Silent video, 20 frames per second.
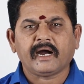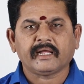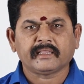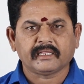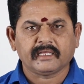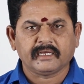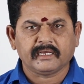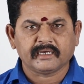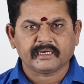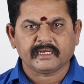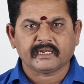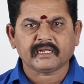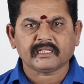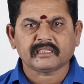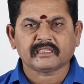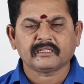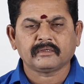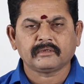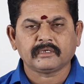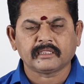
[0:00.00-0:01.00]
அந்த
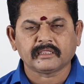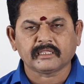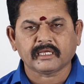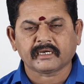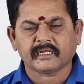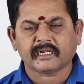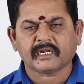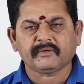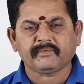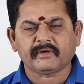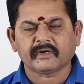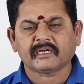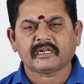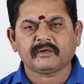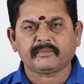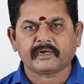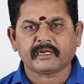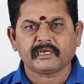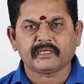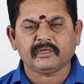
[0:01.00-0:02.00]
கிரகத்தின் எந்த கிரகம்
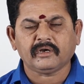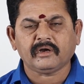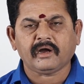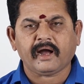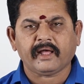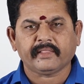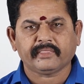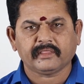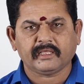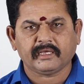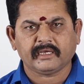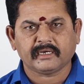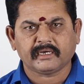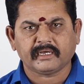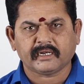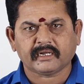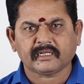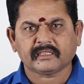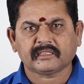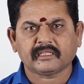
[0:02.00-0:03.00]
வக்கரம் அடையுதோ அந்த
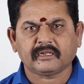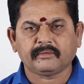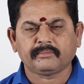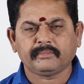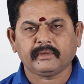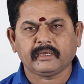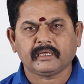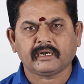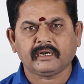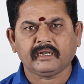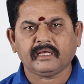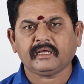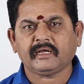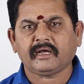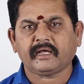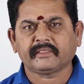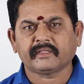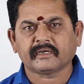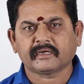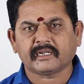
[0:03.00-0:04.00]
கிரகத்தின் பேரில்
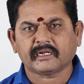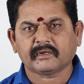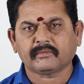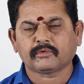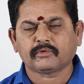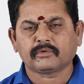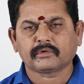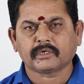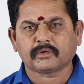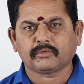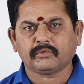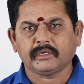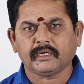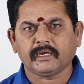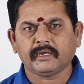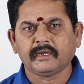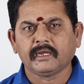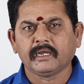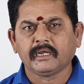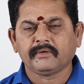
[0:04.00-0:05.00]
அந்த கிரகம் கொடுக்கக்கூடிய
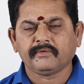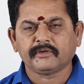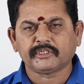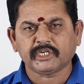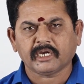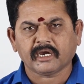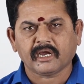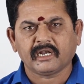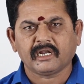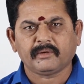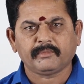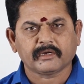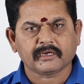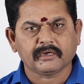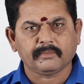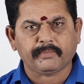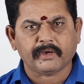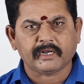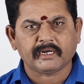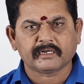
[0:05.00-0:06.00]
விஷயங்கள்
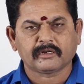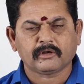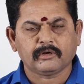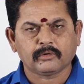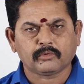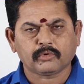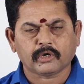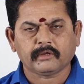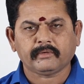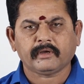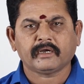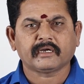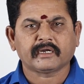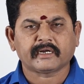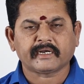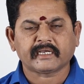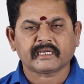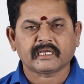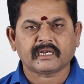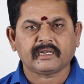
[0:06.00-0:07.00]
நமக்கு பலன்கள் குறைவாக
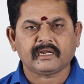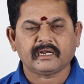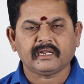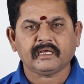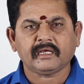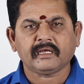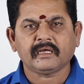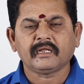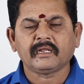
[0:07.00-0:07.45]
கிடைக்கிறதுனால